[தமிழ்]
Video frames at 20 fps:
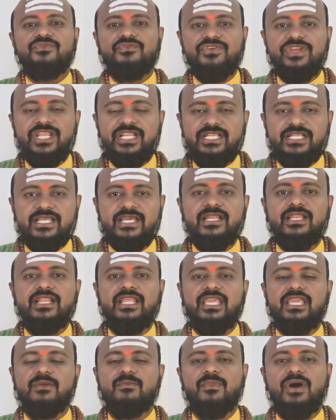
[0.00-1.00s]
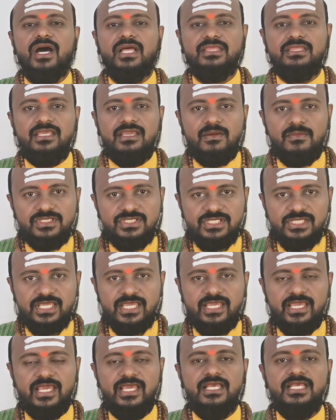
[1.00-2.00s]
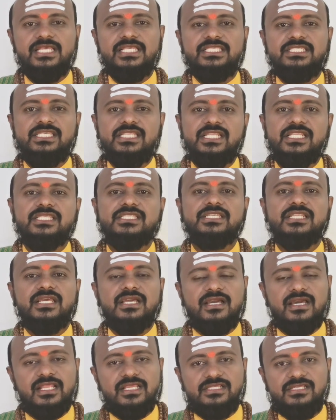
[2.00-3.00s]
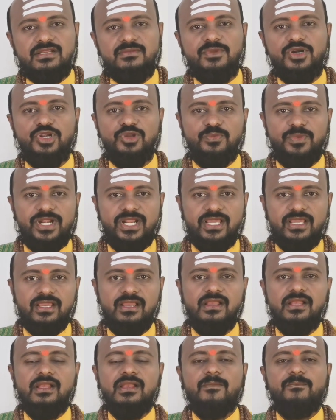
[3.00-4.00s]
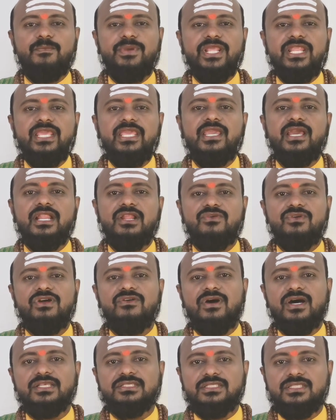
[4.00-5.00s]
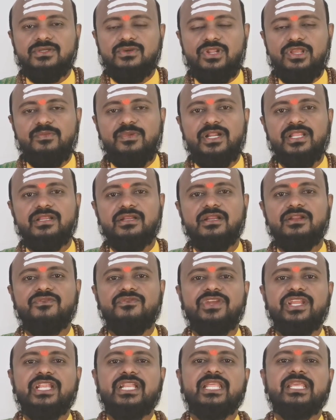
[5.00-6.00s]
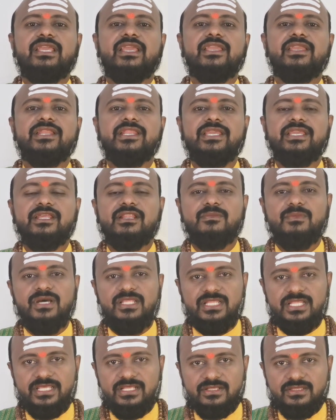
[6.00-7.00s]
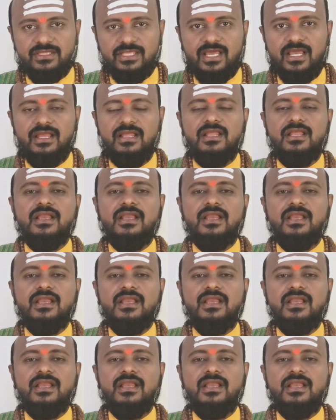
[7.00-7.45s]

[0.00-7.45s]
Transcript: வீட்டை நீங்கள் மாற்றி அமைச்சிக்கிங்க சின்ன சின்ன கரெக்ஷன் மட்டும் பண்ணுங்கள் பெரிய அளவில் வாஸ்து குறைபாடு இருக்குன்னு வீட்டையே இடிக்கிற மாதிரி இருந்தால்